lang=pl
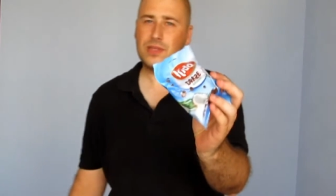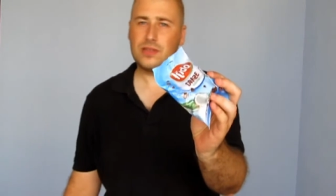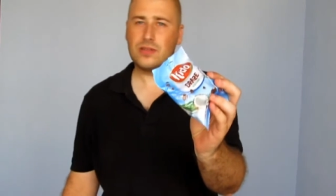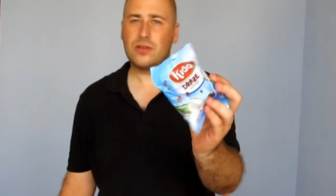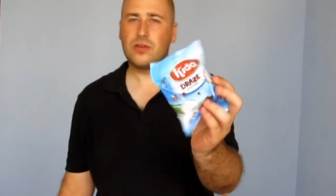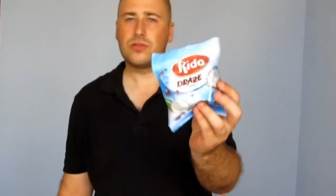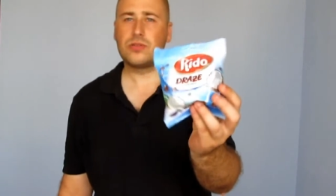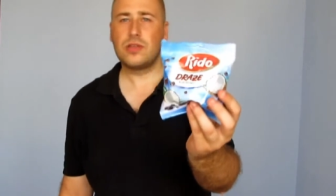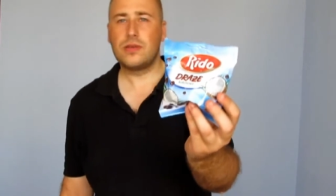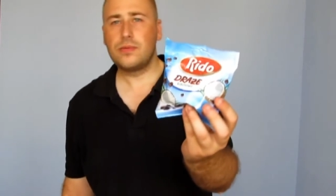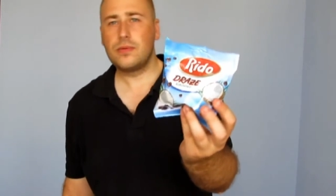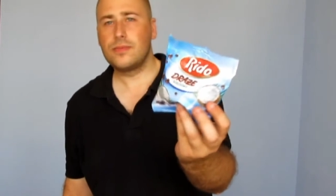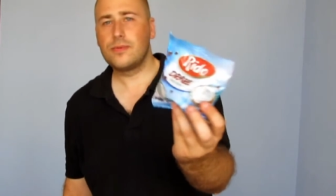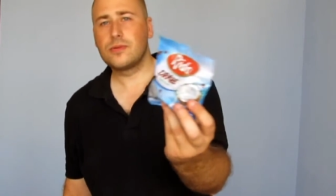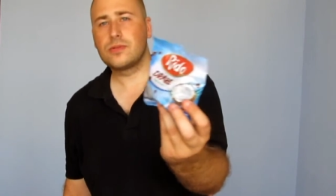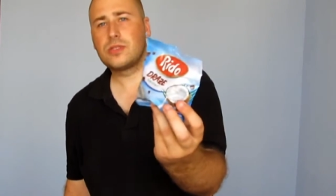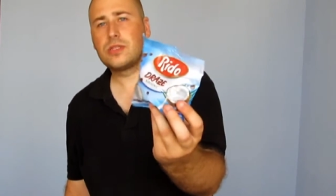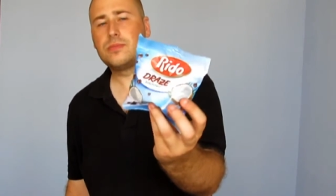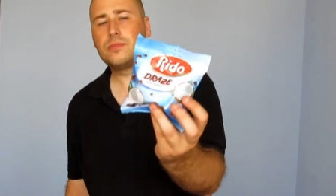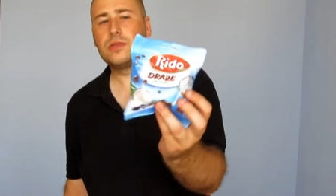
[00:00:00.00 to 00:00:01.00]
nie tylko tymi, bo
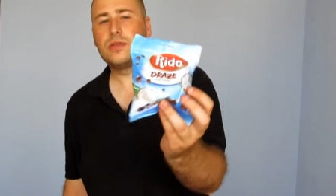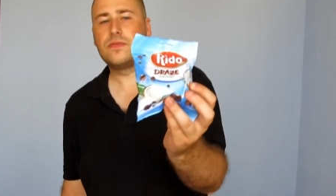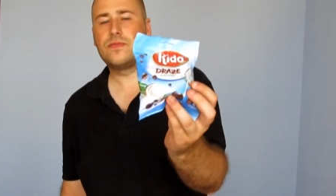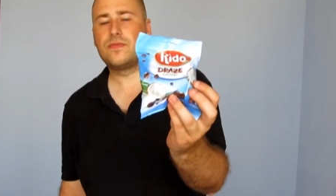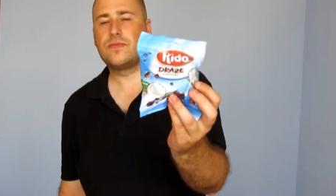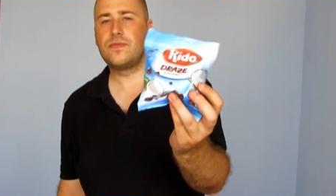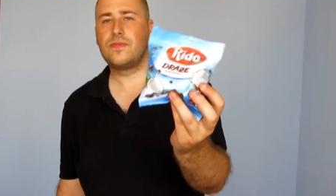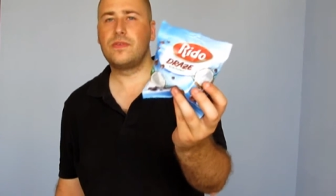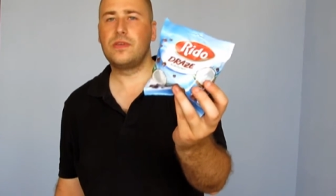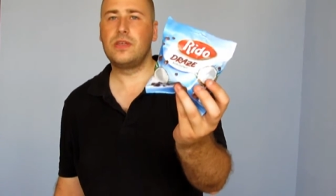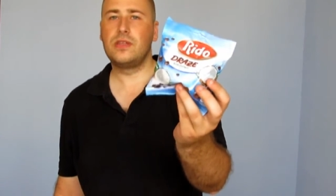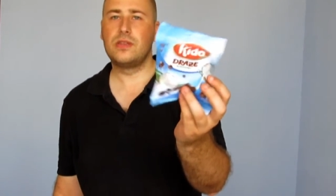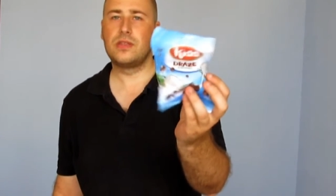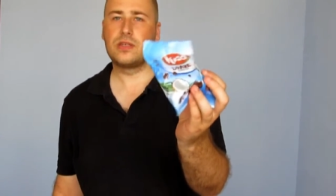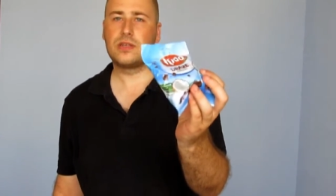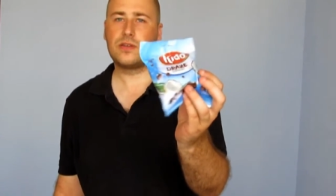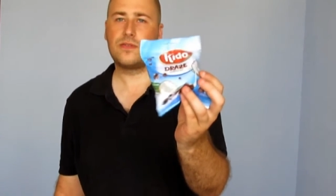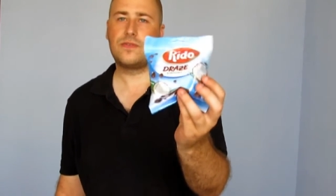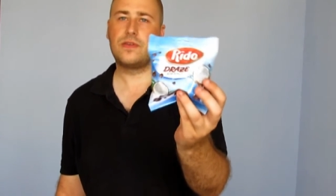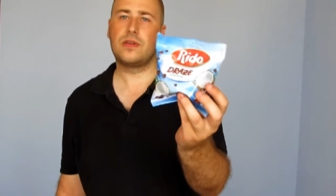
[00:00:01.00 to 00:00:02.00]
tymi w
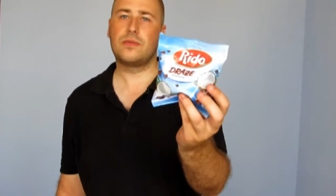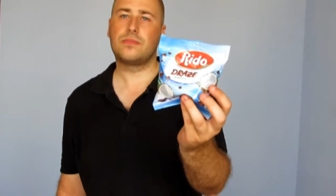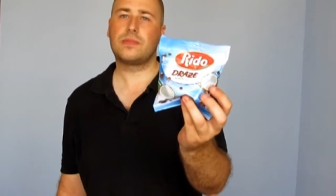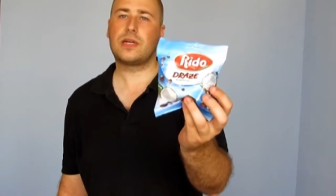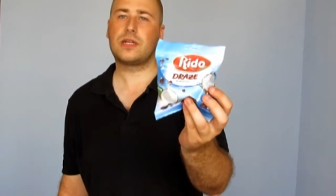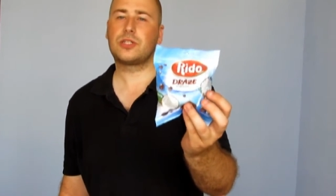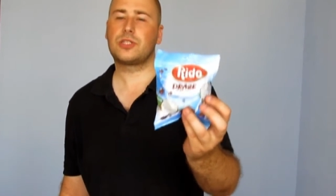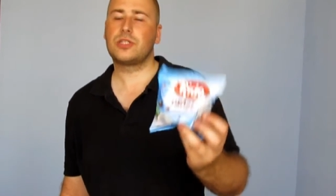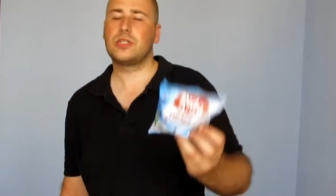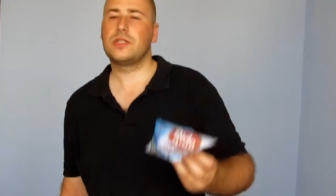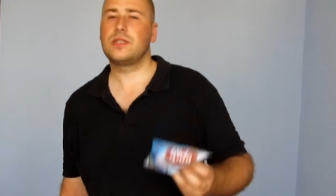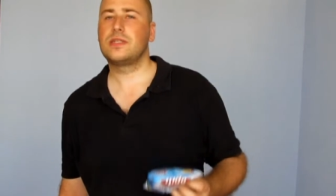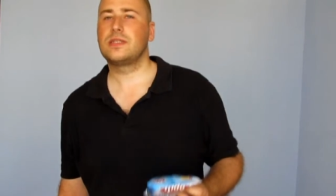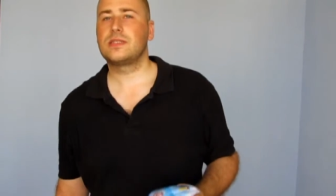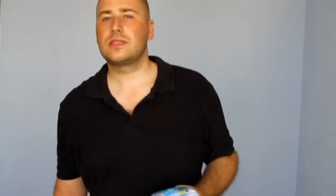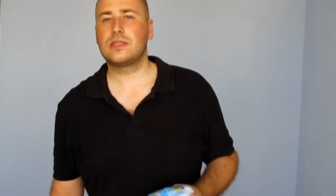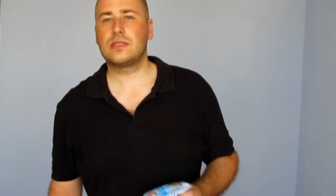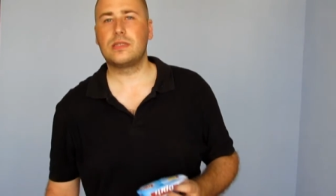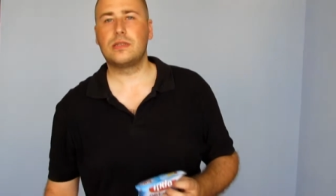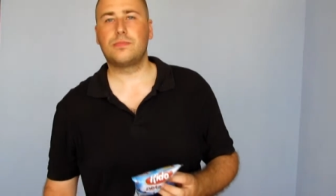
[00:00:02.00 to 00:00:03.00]
innych firm także
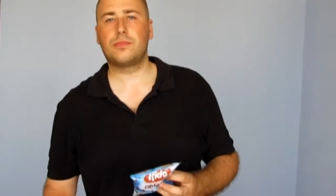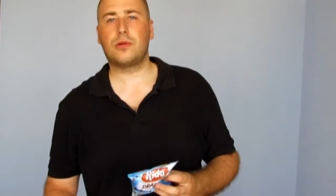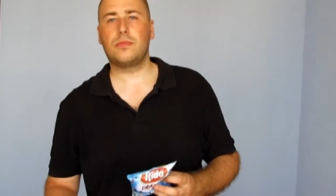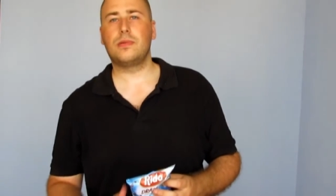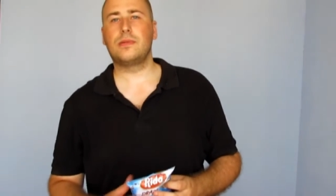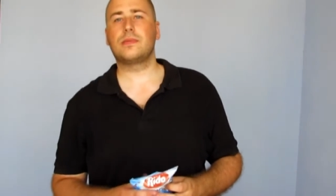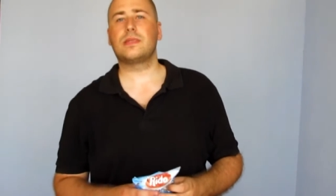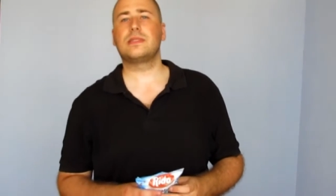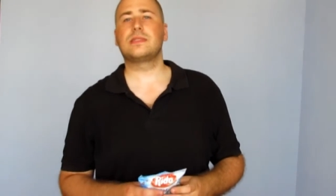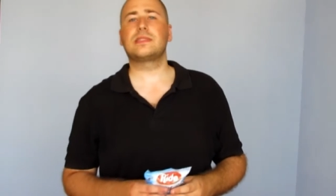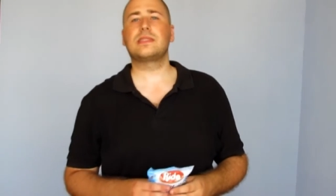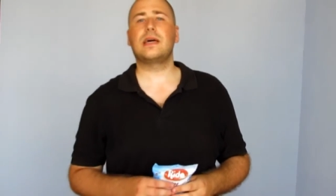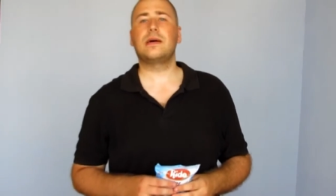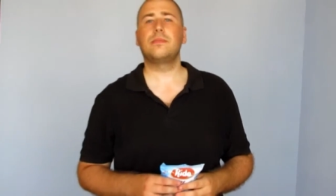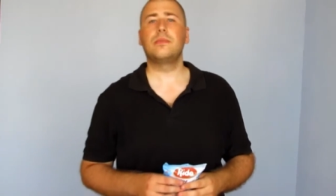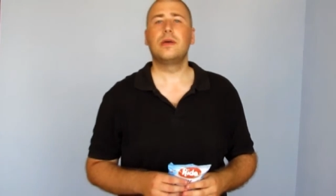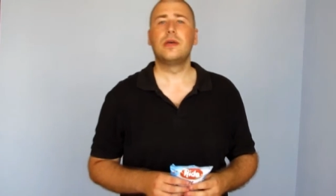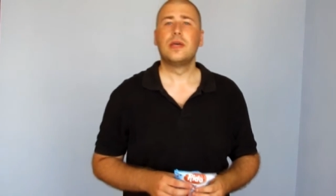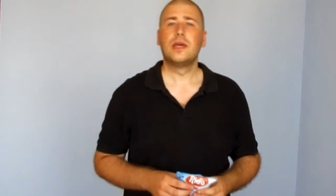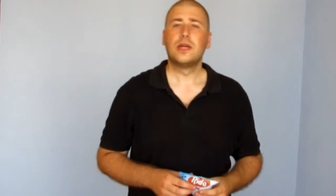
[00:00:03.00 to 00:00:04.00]
jest problem ten sam,
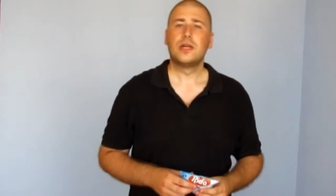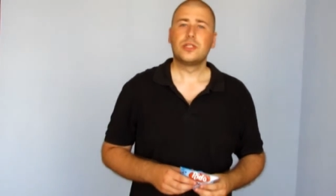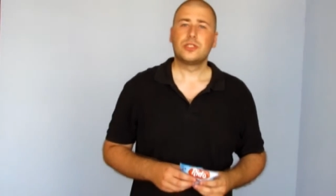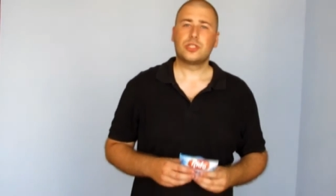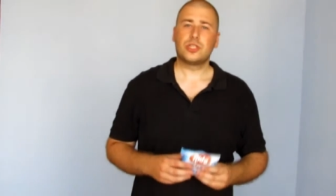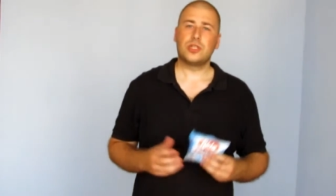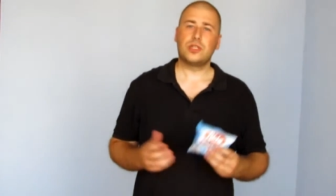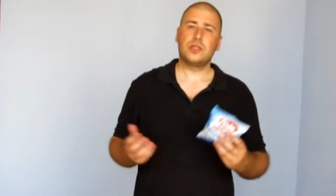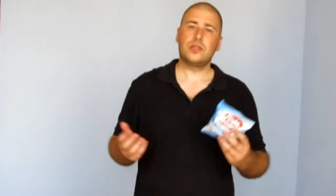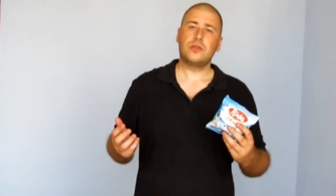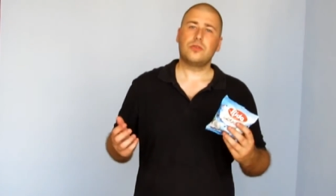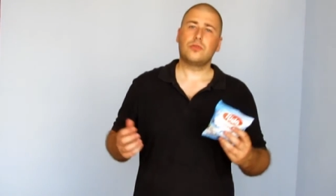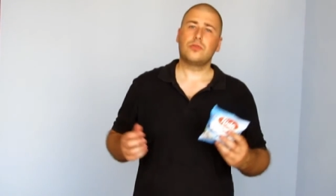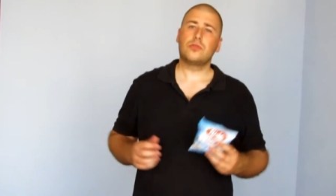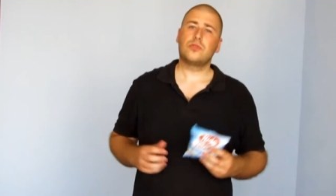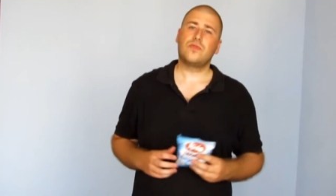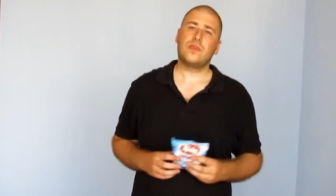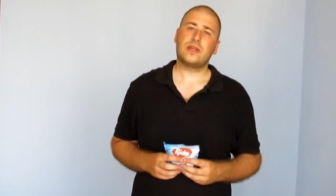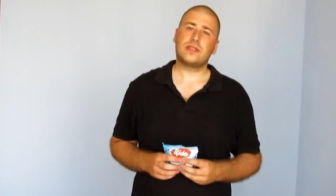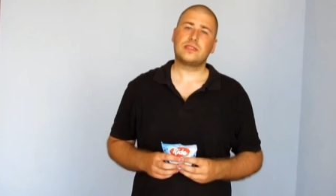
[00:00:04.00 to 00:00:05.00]
czyli
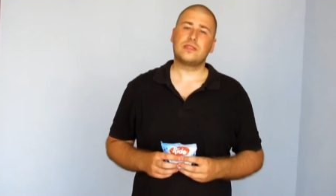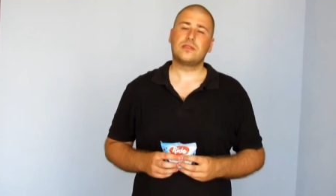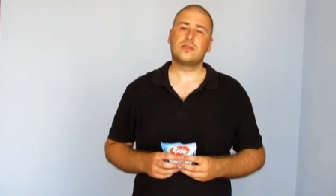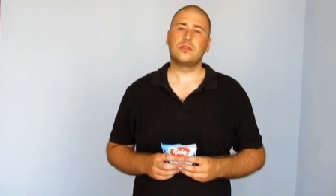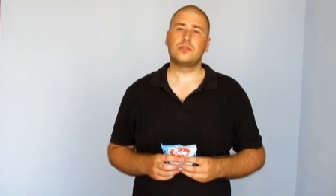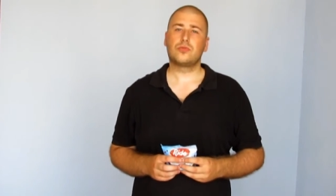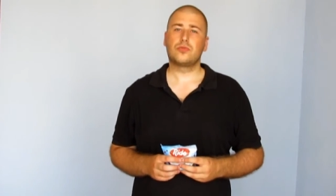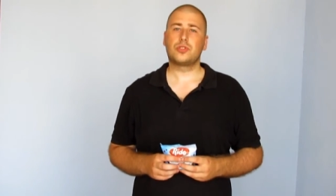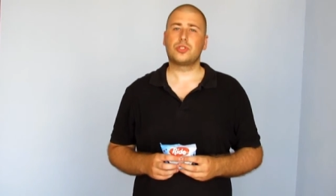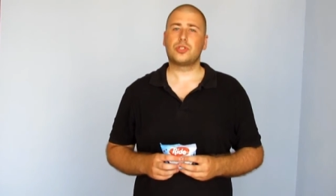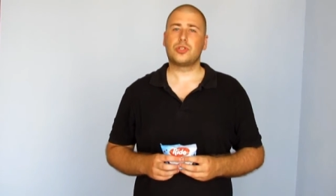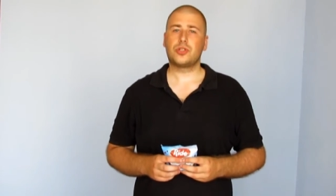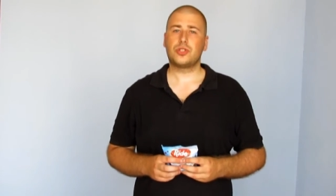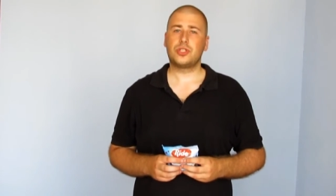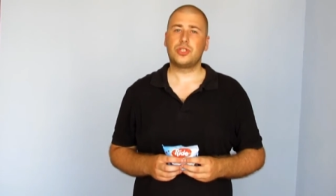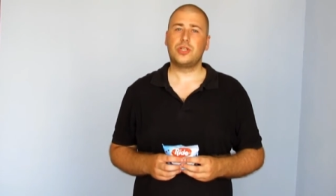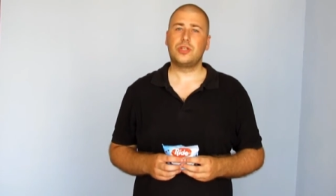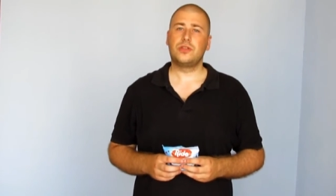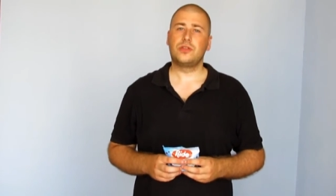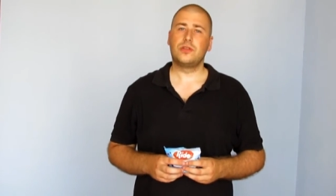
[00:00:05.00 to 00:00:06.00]
utwardzony tłuszcz
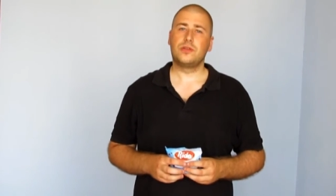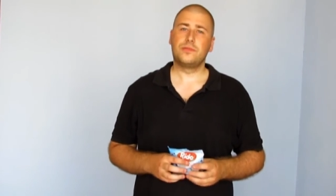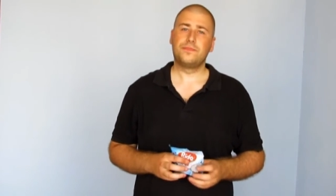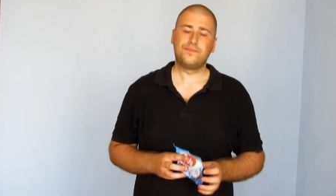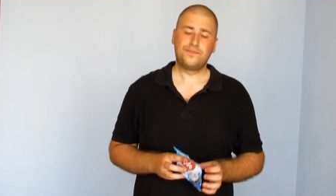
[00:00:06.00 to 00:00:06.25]
roślinny.